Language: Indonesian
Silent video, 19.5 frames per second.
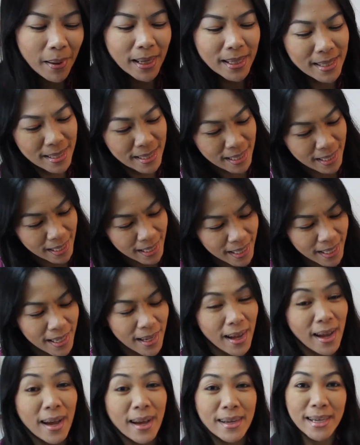pasti
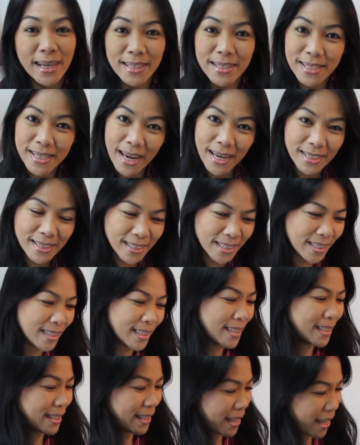akan jadi
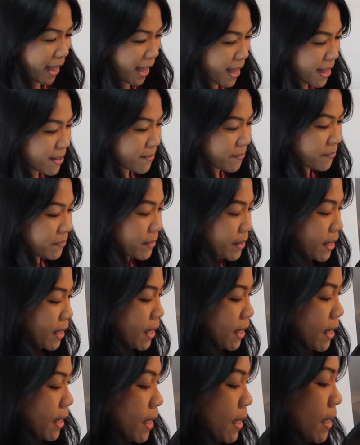ya
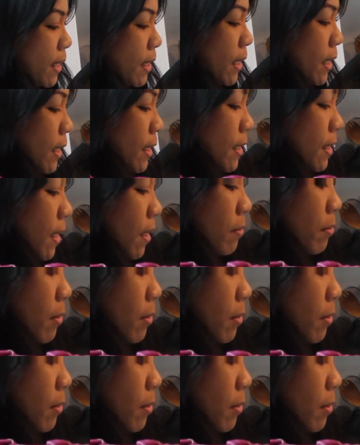ini saya